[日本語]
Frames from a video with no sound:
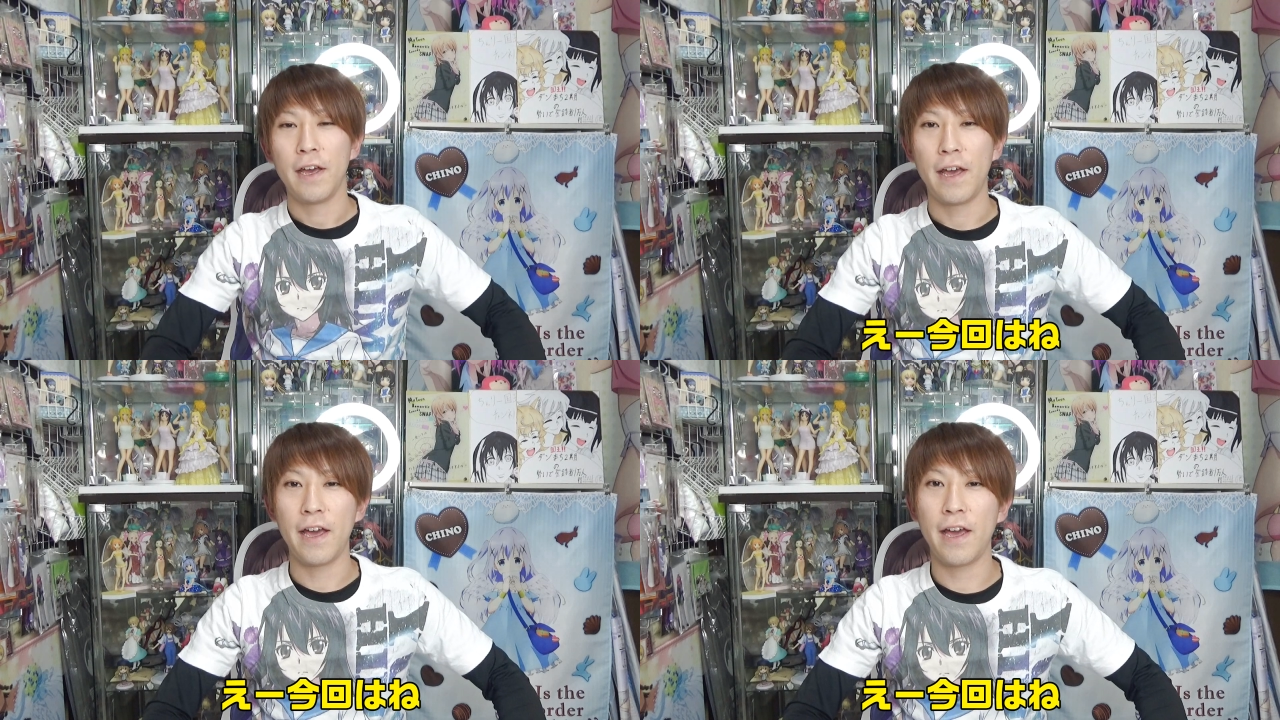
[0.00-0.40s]

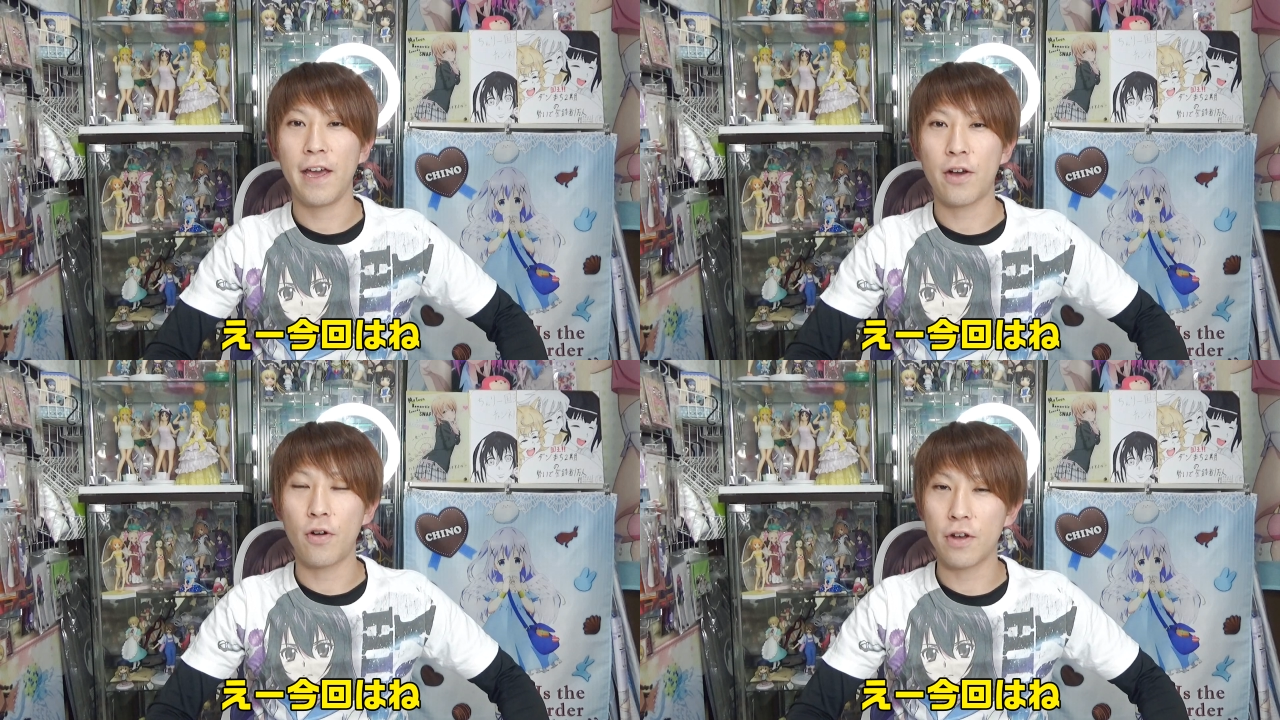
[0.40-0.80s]

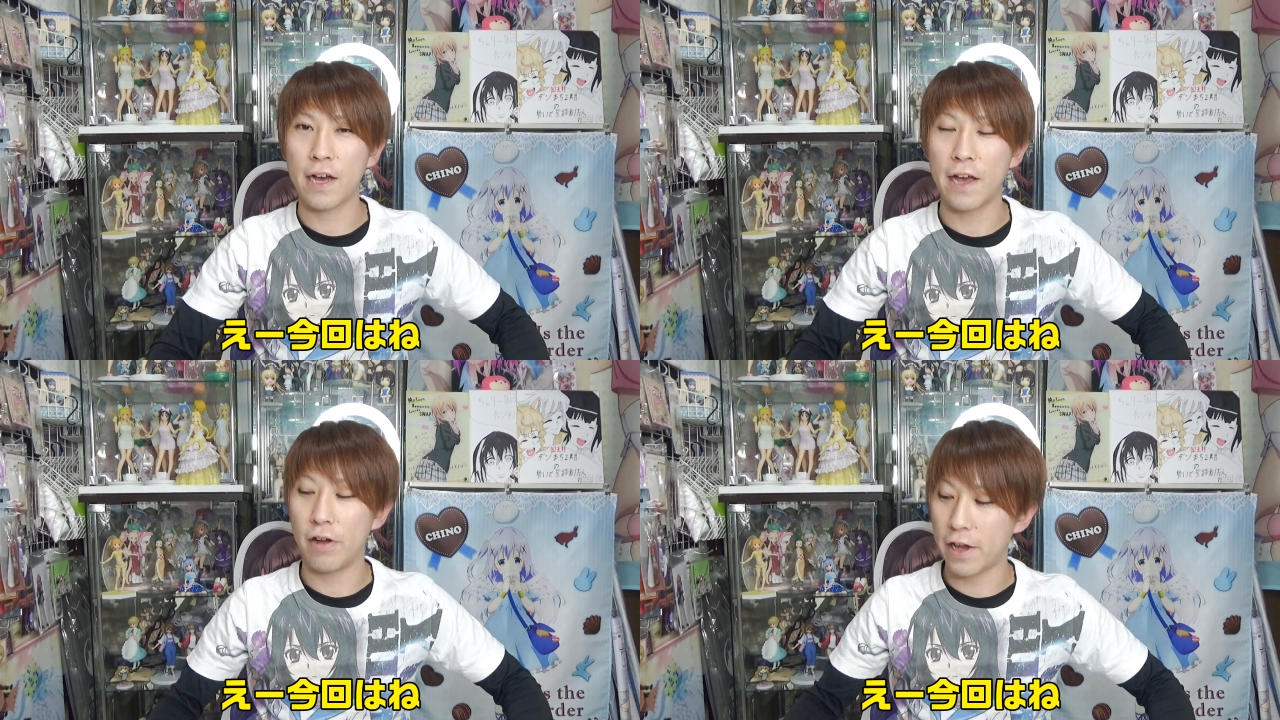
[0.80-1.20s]
えー、
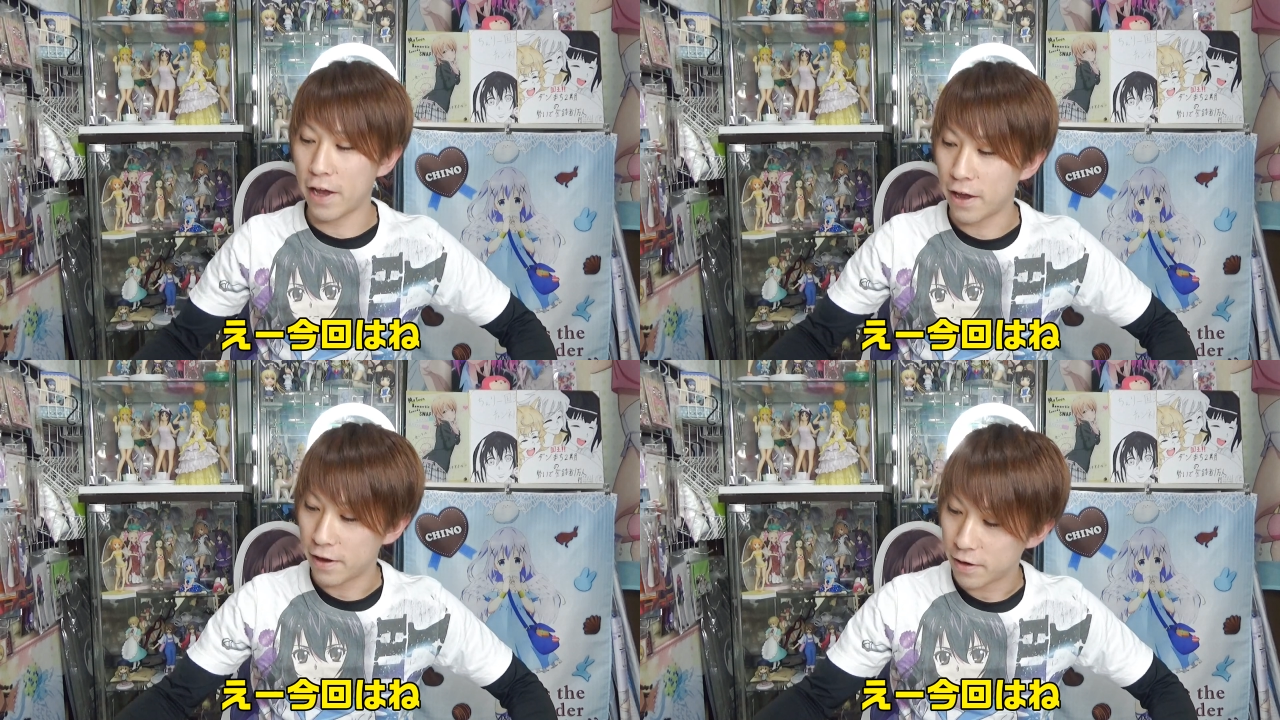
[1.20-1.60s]
今回は
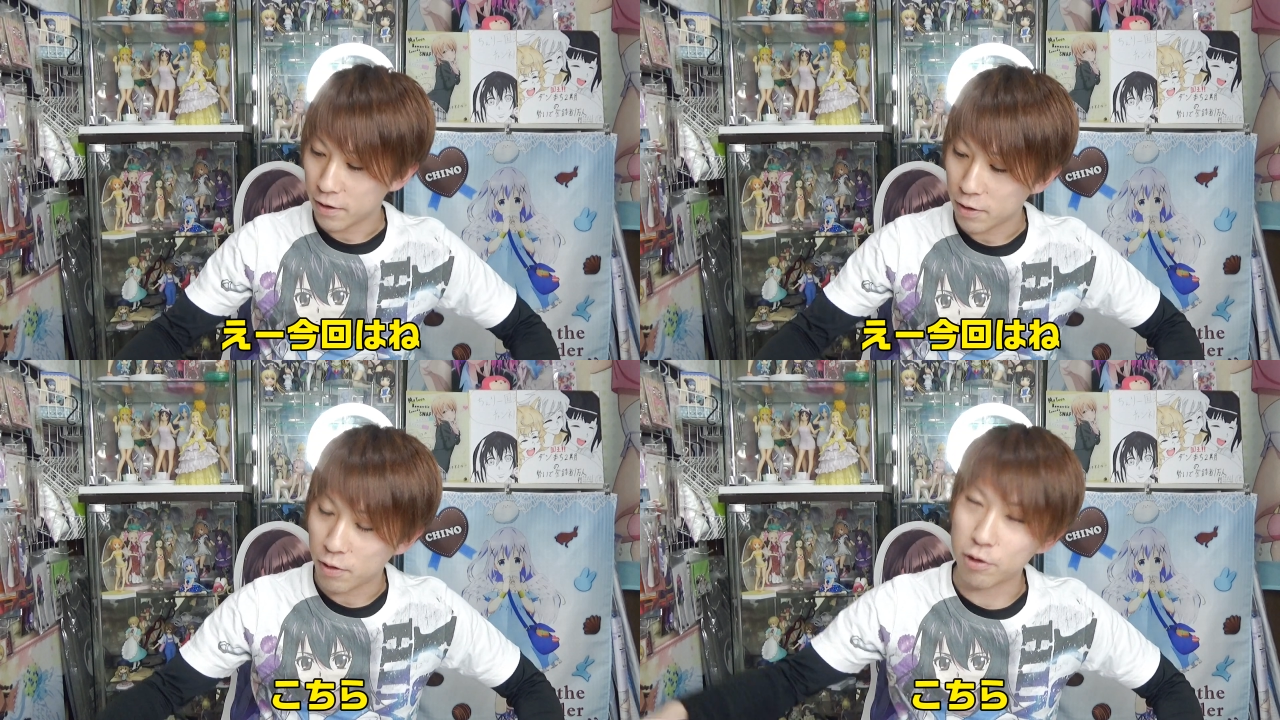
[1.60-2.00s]
ね、
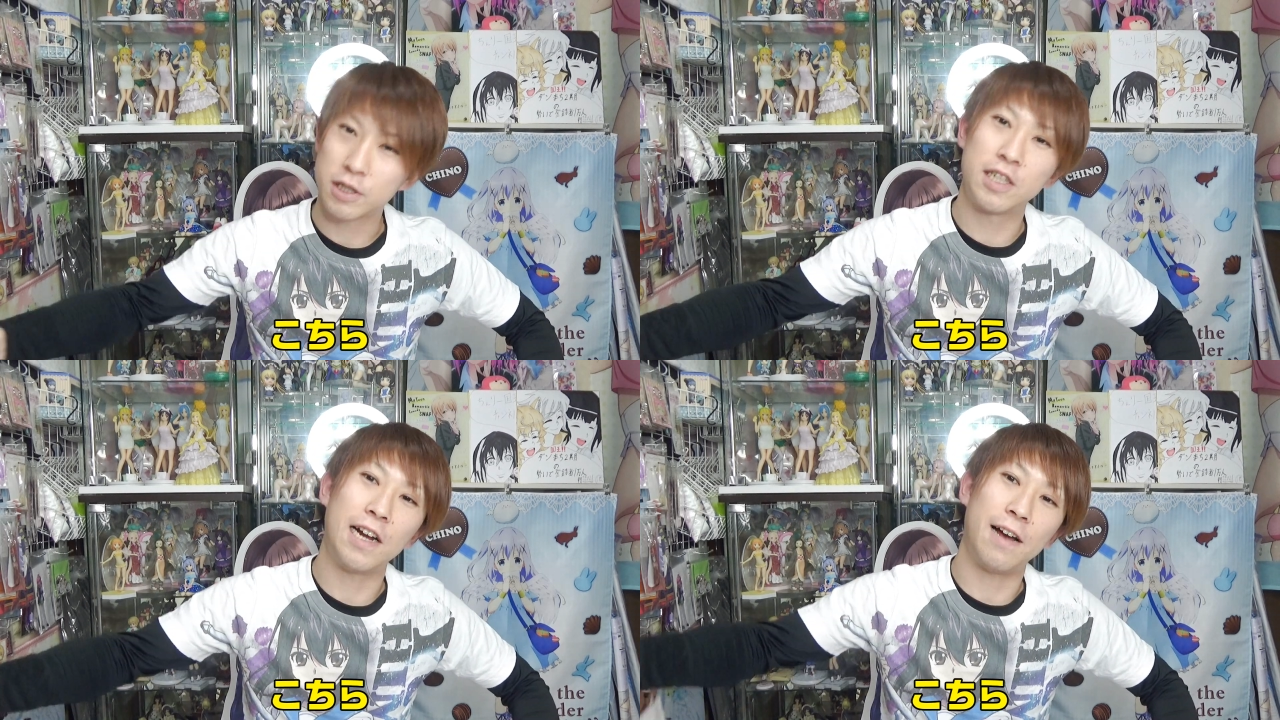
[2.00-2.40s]
こ
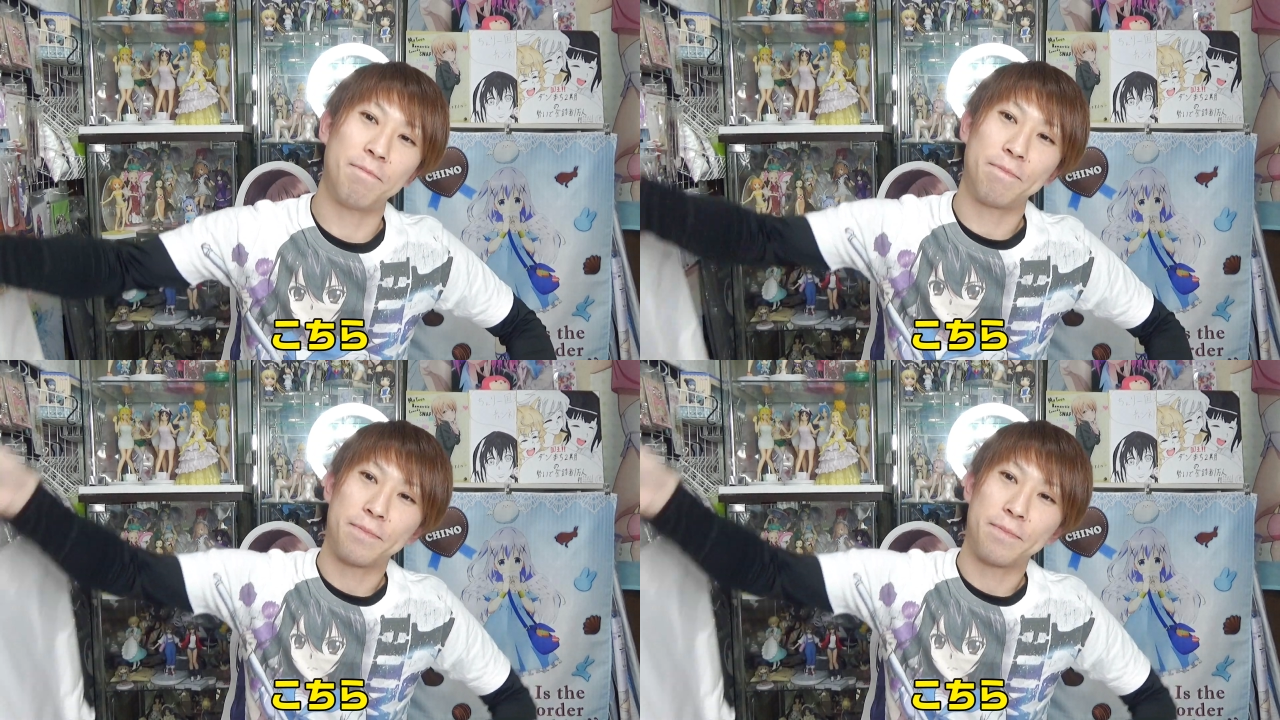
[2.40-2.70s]
ちら。